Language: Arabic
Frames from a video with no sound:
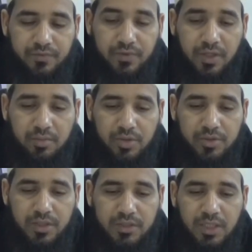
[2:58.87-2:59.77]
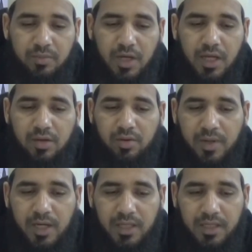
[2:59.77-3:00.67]
فالنبي صلى الله عليه وسلم قال
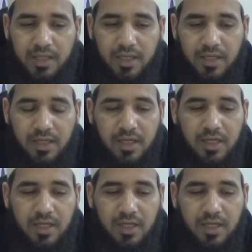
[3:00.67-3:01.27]
وما أهلكك